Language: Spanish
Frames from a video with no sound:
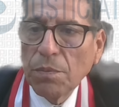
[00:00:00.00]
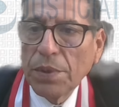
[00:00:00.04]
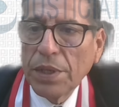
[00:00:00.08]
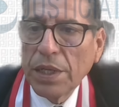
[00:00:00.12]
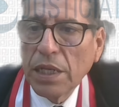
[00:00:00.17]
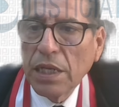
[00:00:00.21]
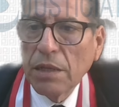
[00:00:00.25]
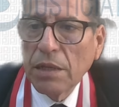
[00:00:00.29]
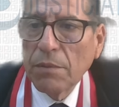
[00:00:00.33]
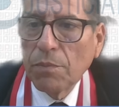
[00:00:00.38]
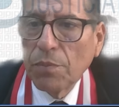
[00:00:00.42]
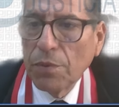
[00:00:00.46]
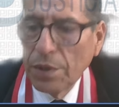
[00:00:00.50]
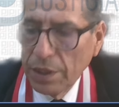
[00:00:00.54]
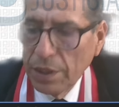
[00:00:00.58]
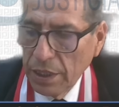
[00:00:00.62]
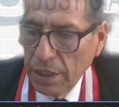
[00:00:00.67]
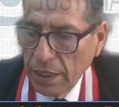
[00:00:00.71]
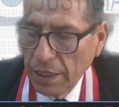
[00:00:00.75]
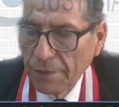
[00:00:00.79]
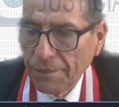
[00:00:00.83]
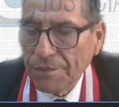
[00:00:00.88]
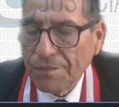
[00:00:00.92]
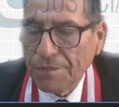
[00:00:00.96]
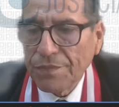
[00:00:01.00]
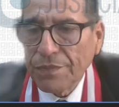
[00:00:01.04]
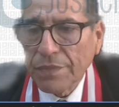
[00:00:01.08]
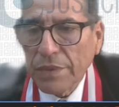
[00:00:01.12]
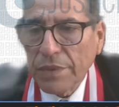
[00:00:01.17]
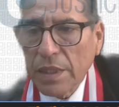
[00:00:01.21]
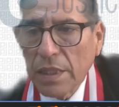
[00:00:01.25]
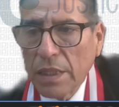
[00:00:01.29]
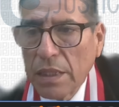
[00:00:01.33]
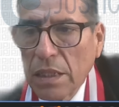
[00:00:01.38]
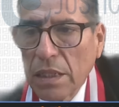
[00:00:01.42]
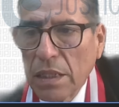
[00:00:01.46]
aportar
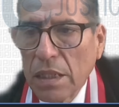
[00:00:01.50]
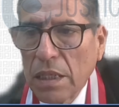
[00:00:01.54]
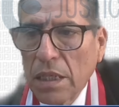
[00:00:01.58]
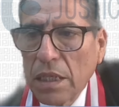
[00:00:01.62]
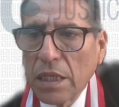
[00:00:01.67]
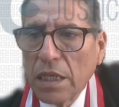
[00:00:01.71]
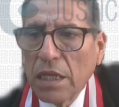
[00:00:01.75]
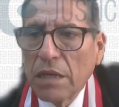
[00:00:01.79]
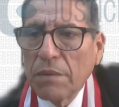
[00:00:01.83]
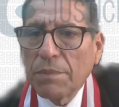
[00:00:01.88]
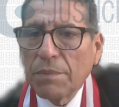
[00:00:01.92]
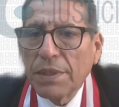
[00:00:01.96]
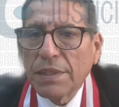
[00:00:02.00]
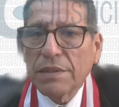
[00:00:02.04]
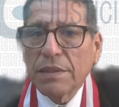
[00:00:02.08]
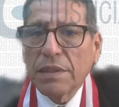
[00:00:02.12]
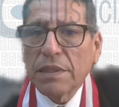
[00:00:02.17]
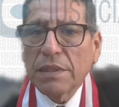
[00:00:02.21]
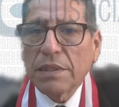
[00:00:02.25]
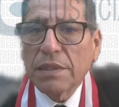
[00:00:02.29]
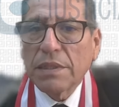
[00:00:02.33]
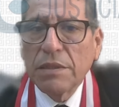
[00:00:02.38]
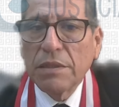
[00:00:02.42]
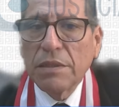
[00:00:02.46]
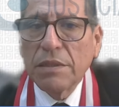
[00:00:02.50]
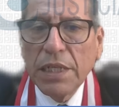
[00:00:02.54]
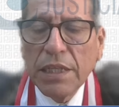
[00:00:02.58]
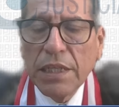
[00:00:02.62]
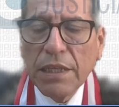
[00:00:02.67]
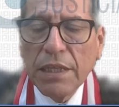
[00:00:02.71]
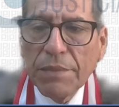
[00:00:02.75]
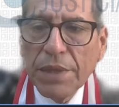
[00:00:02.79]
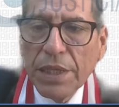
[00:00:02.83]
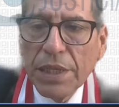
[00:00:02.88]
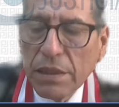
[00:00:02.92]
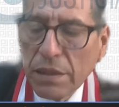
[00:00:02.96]
los datos eh,
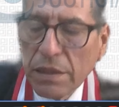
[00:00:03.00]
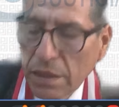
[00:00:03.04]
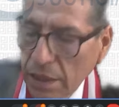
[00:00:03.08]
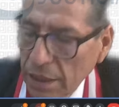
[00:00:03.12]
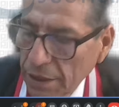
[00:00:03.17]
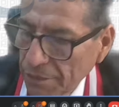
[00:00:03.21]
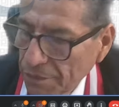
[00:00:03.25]
necesarios